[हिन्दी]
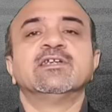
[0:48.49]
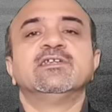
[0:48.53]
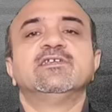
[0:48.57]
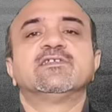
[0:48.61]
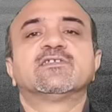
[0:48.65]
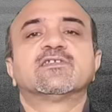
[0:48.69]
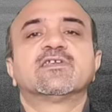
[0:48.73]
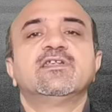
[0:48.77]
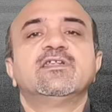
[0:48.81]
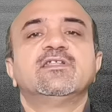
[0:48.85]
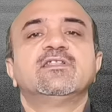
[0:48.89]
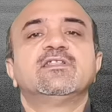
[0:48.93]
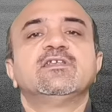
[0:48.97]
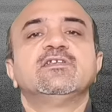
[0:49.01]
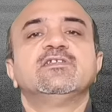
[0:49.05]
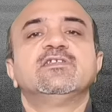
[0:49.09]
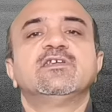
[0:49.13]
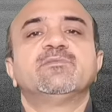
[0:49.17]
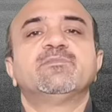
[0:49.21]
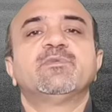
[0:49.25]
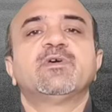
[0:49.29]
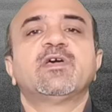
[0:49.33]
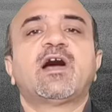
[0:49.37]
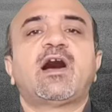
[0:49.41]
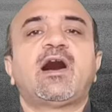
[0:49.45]
जिसके
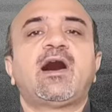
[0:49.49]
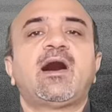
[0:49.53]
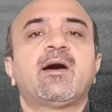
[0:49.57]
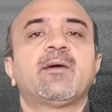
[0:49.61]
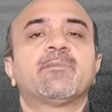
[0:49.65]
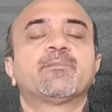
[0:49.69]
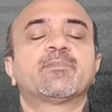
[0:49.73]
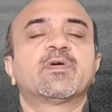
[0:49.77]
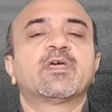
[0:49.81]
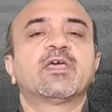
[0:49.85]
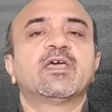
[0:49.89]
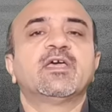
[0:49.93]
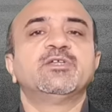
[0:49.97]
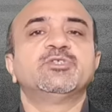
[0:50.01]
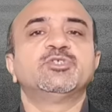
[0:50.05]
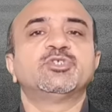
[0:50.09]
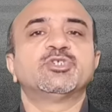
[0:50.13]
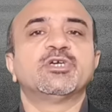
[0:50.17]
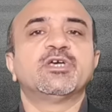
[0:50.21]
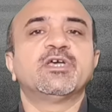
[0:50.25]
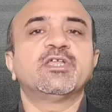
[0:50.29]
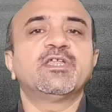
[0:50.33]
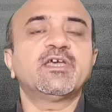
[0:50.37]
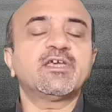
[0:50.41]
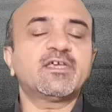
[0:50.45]
नतीजे में आपके
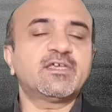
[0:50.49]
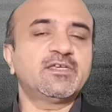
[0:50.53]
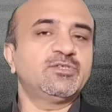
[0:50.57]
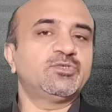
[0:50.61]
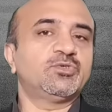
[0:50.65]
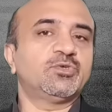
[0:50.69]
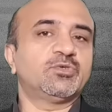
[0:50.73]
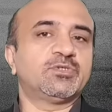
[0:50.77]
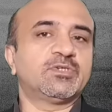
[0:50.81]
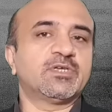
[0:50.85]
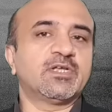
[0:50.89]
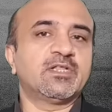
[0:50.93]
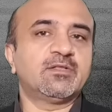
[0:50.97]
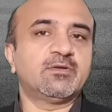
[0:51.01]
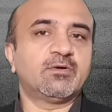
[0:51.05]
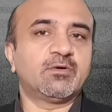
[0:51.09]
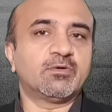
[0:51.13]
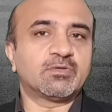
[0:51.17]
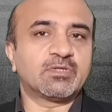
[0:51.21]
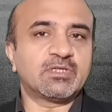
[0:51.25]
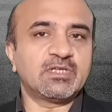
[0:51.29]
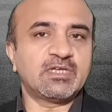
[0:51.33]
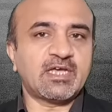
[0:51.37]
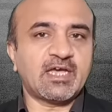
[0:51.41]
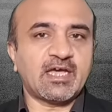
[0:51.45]
चेहरे की जो जिल्द
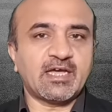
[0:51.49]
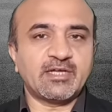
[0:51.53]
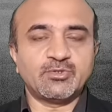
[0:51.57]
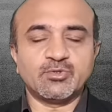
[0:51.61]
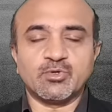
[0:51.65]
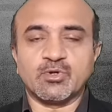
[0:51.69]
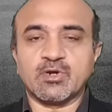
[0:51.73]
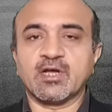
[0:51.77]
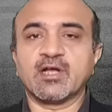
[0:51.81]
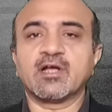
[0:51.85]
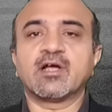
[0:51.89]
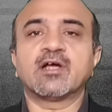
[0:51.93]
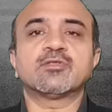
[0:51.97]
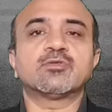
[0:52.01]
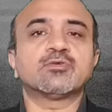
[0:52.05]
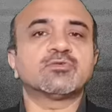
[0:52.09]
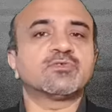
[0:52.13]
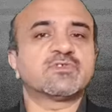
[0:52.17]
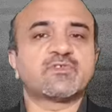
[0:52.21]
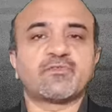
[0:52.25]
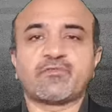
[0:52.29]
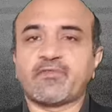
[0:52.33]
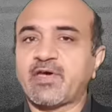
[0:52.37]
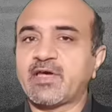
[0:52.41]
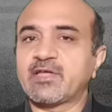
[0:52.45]
होती है जो रंगत
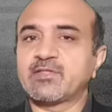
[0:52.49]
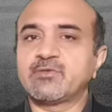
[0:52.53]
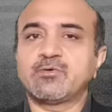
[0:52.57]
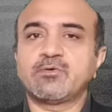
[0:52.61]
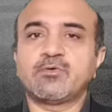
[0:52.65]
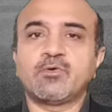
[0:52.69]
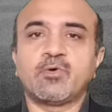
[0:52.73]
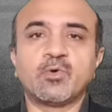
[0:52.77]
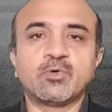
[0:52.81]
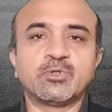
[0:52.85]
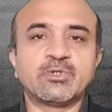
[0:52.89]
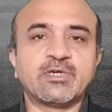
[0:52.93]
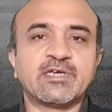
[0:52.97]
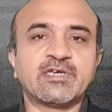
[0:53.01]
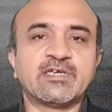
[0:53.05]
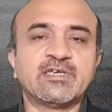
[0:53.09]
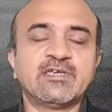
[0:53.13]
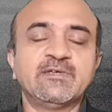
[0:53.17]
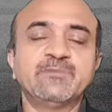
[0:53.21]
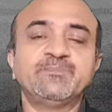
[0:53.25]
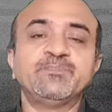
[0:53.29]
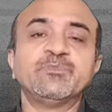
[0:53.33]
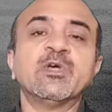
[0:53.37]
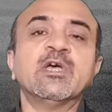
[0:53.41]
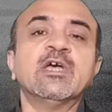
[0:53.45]
सफ़ेद हो
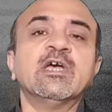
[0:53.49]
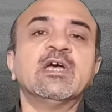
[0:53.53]
जाएगी